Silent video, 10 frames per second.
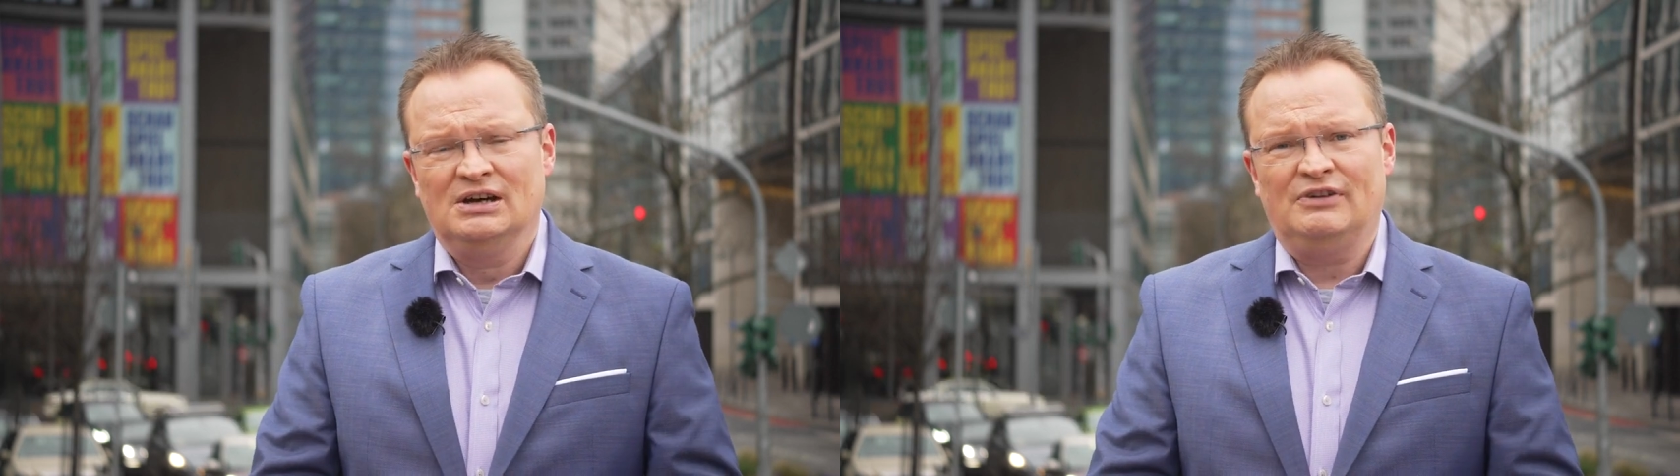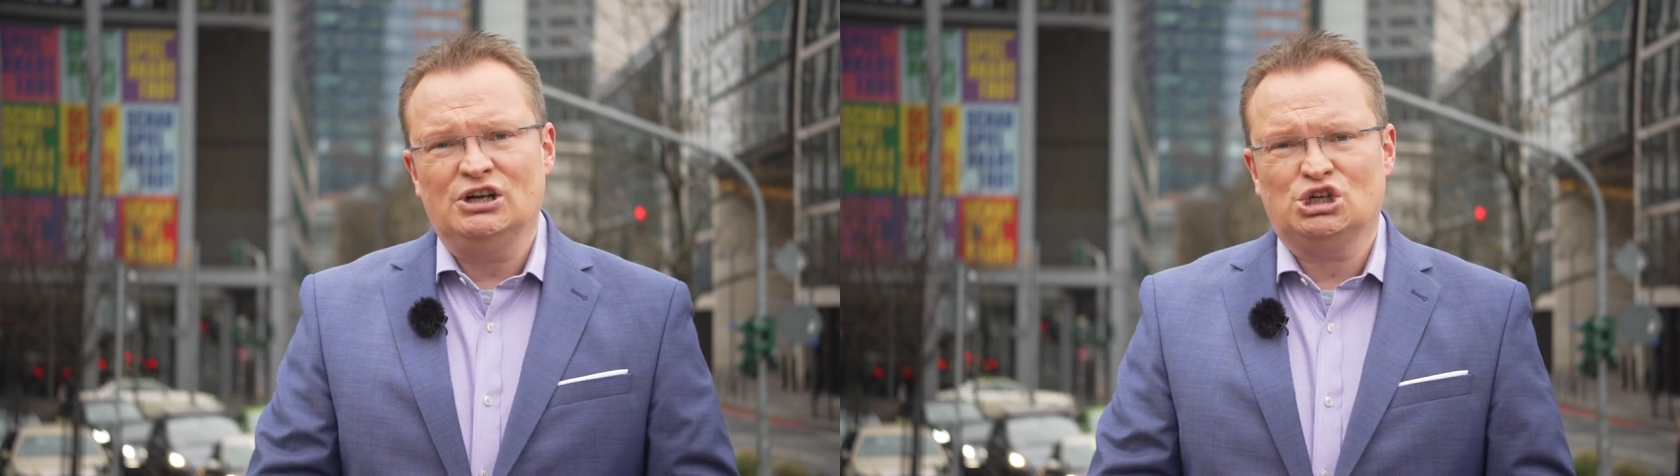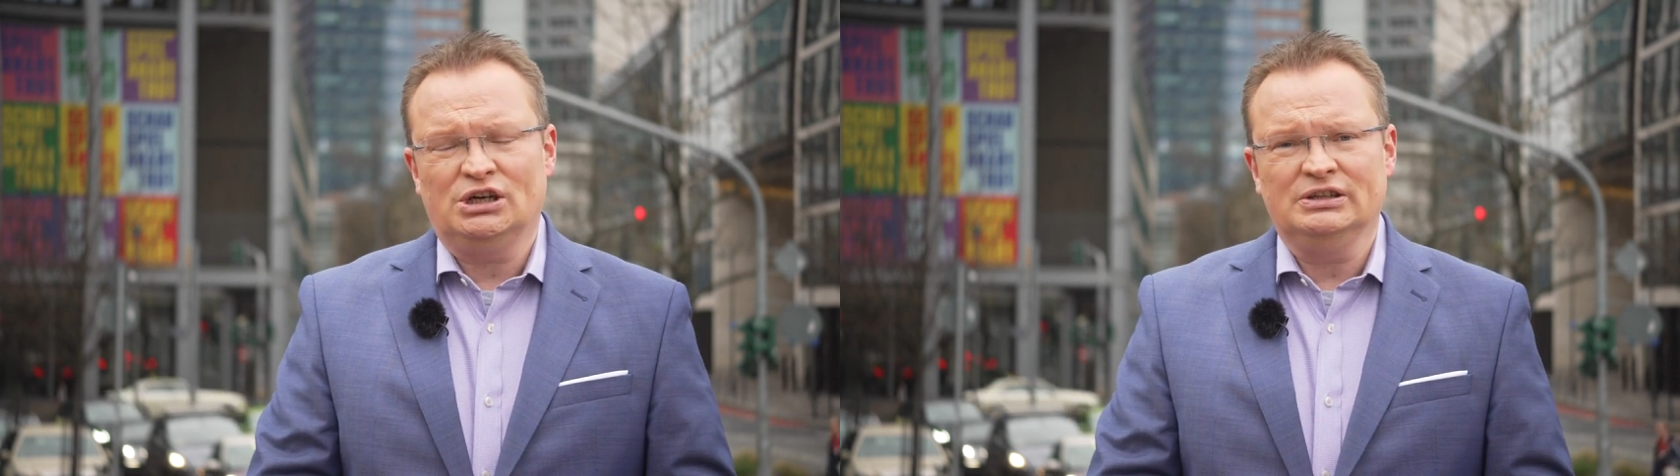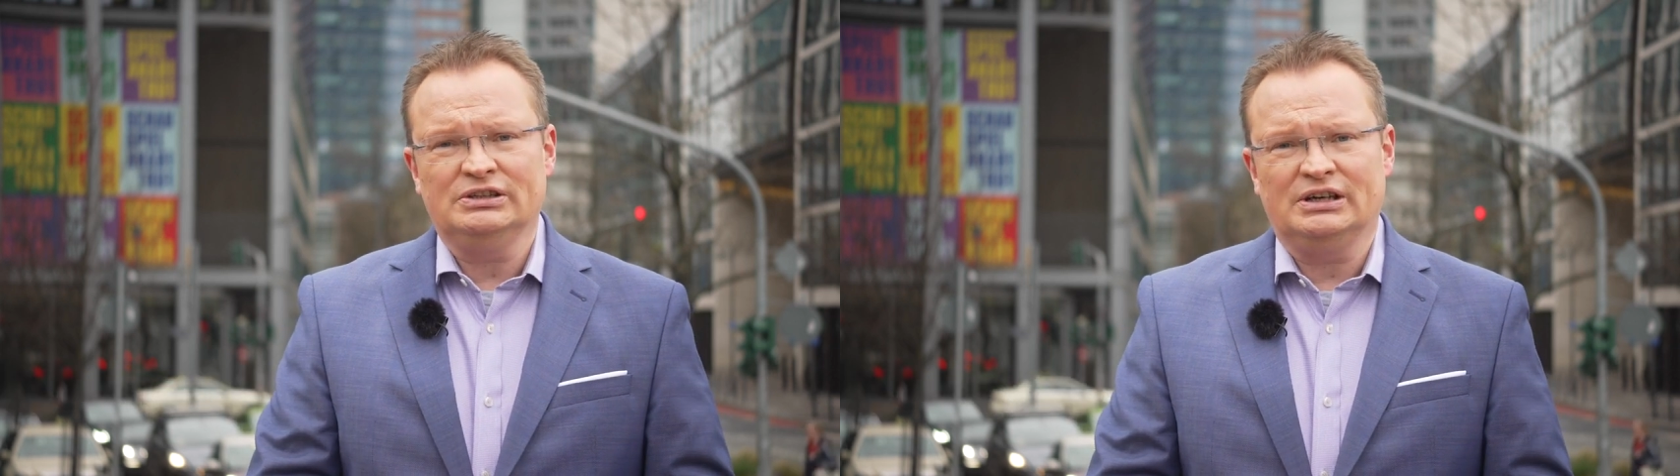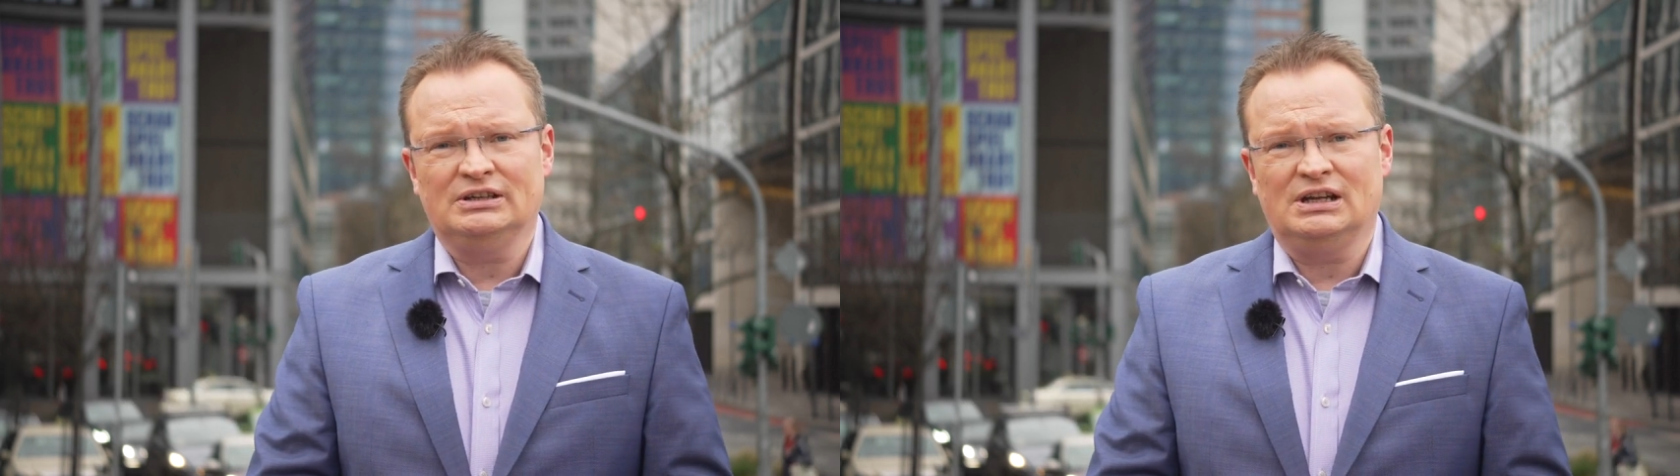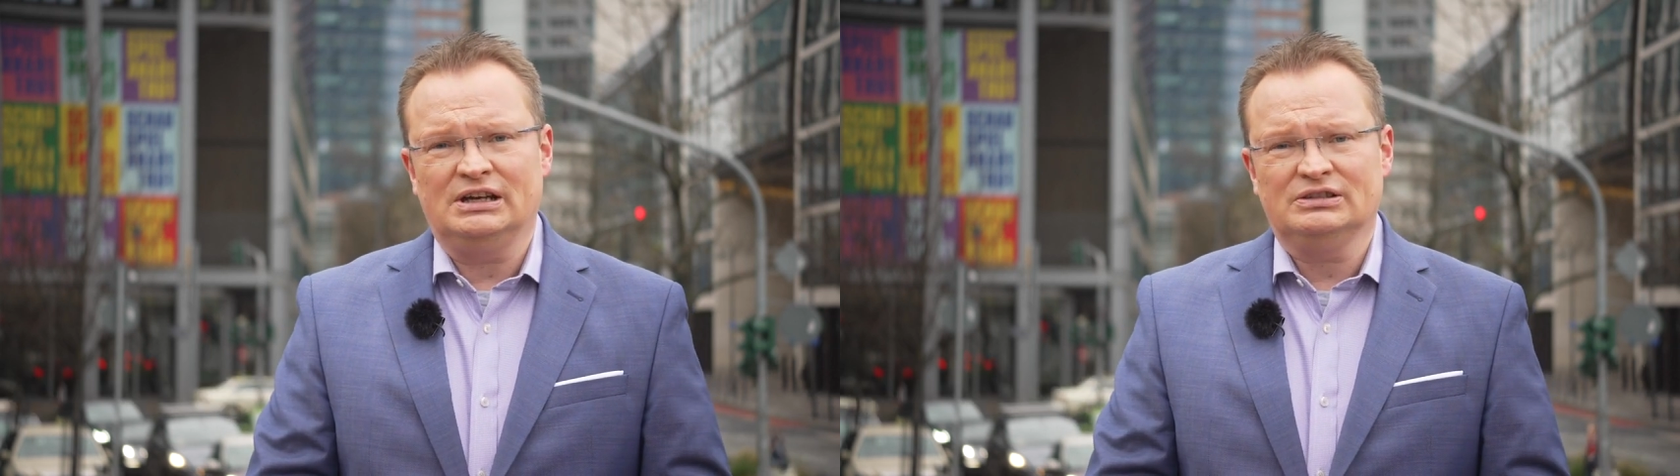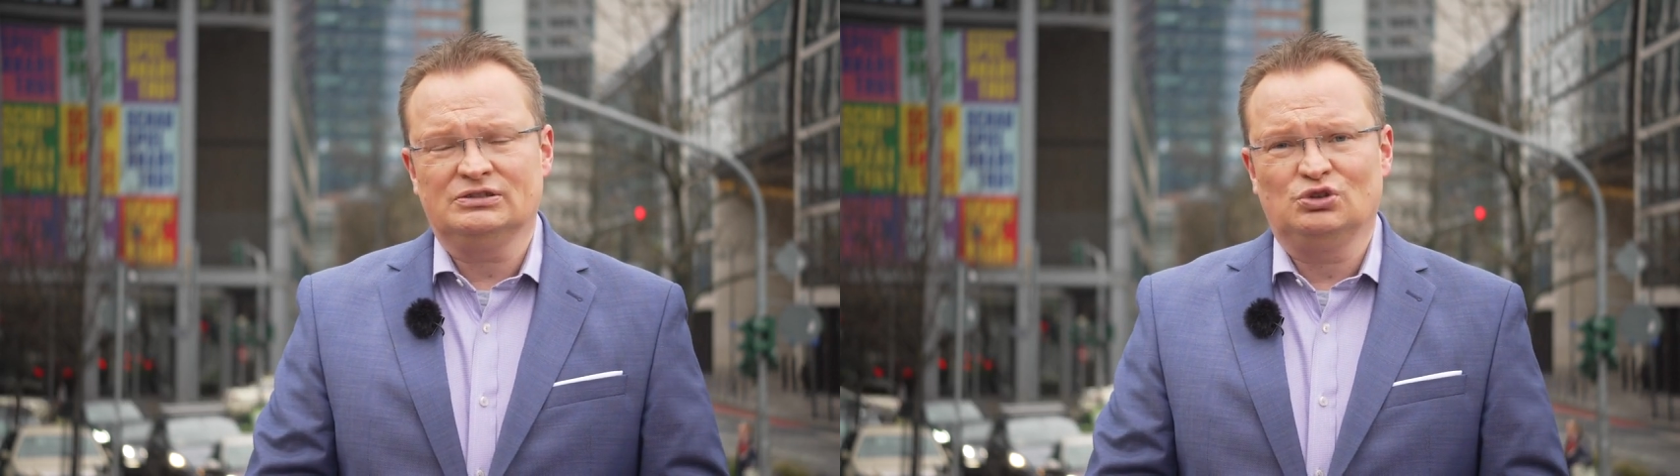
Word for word: wahrscheinlich einen leichten